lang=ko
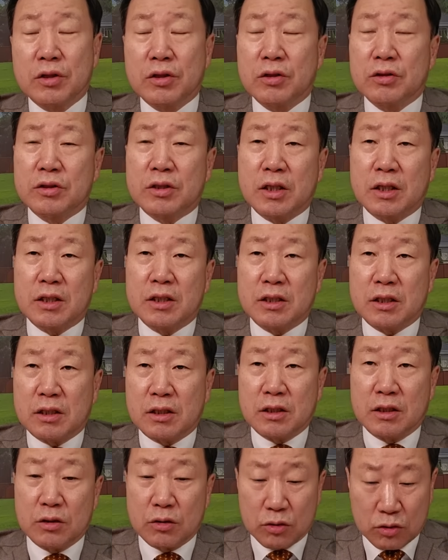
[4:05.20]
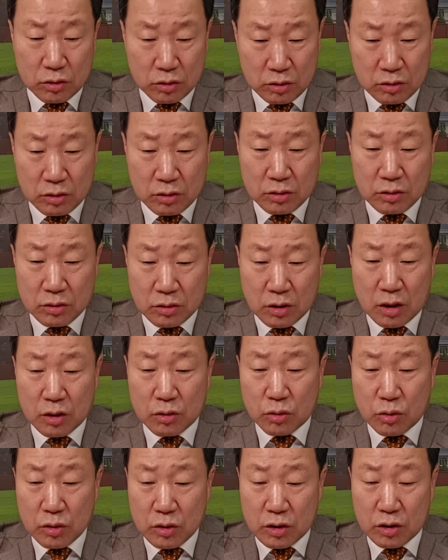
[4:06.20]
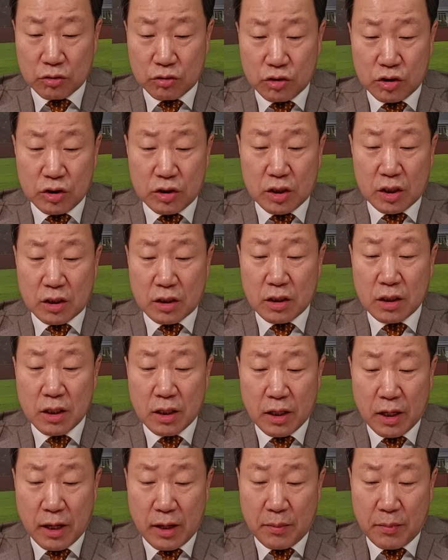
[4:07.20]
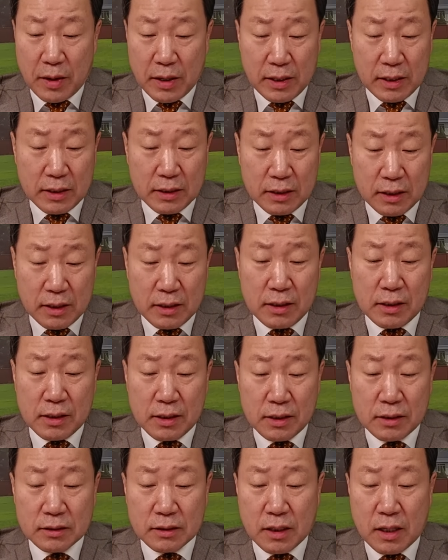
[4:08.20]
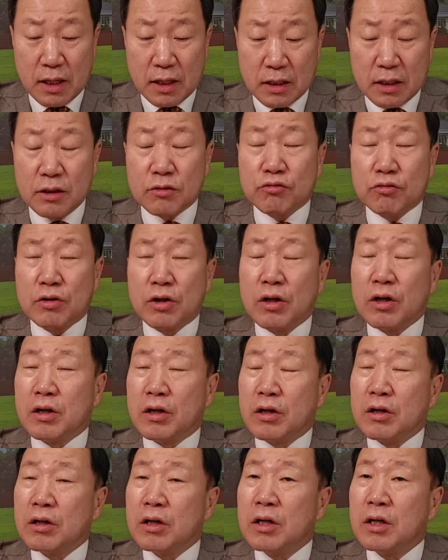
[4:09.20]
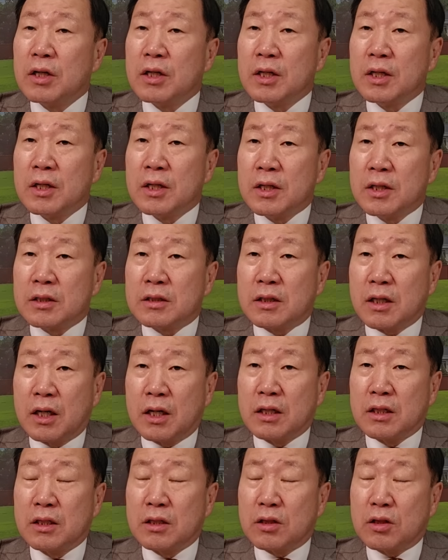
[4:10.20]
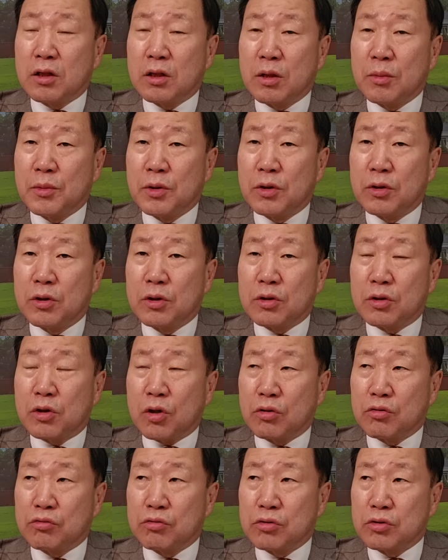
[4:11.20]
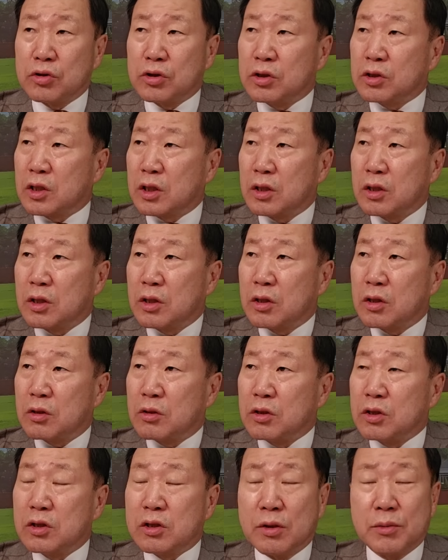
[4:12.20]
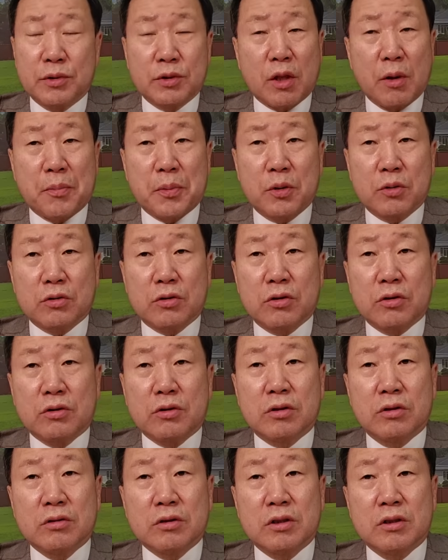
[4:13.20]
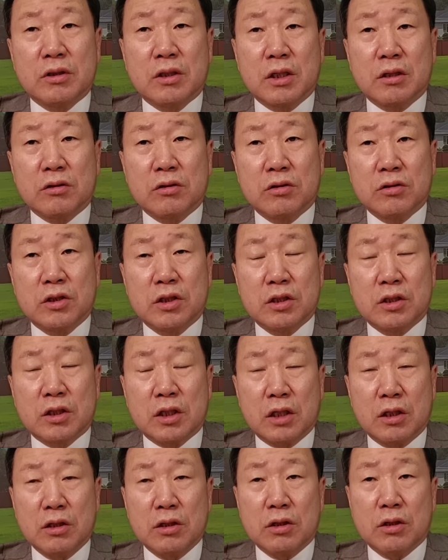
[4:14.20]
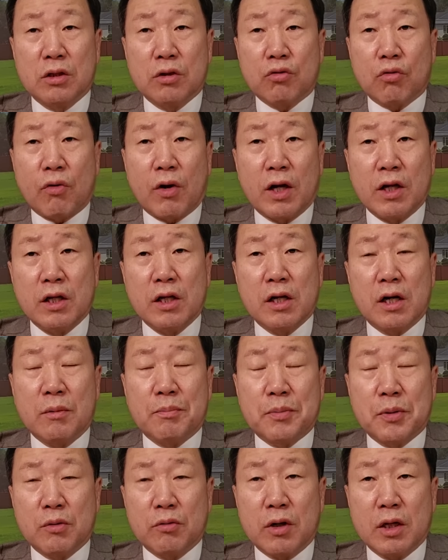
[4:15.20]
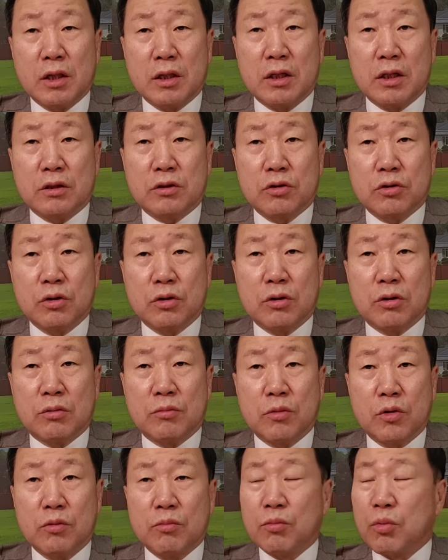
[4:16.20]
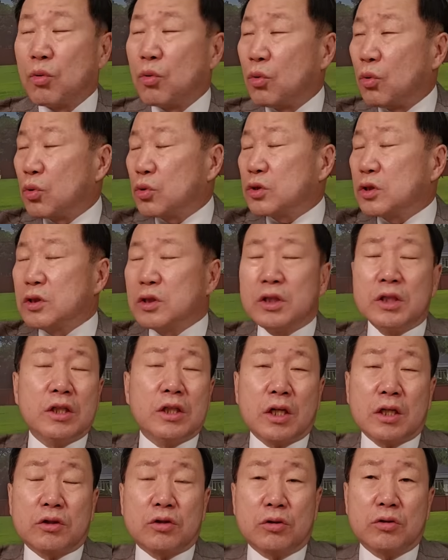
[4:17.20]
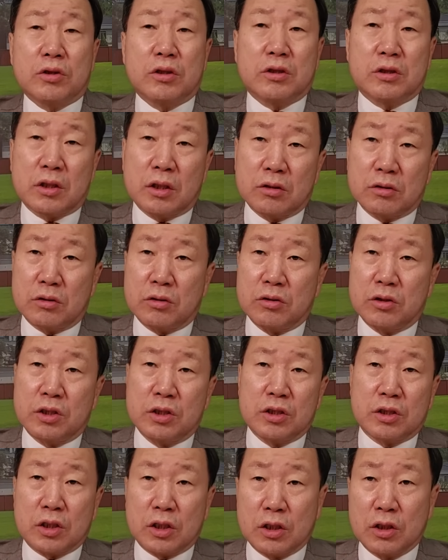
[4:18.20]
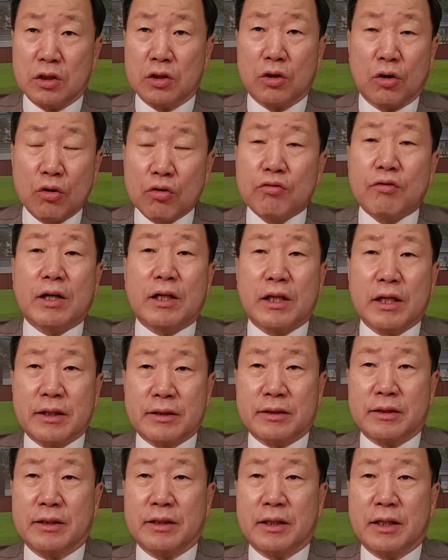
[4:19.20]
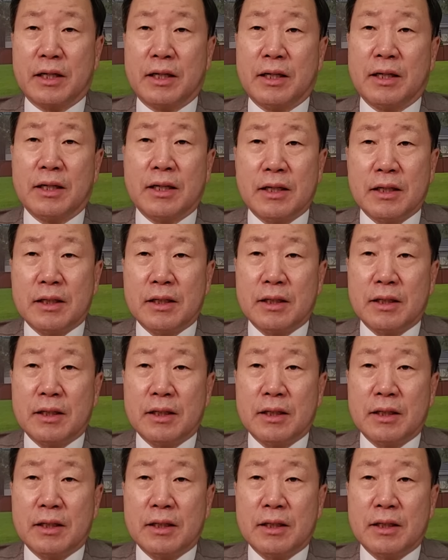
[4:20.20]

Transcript: 현장 기자들이 음 계속 이제 취재를 해봐야 될 사항이고요. 자 이렇게 되면 결국은 이제 이재명 대표로서는 정진상 전 실장을 관리할 필요가 있겠죠. 뭐 모든 일에 정진상 전 실장이 연루가 돼 있으니까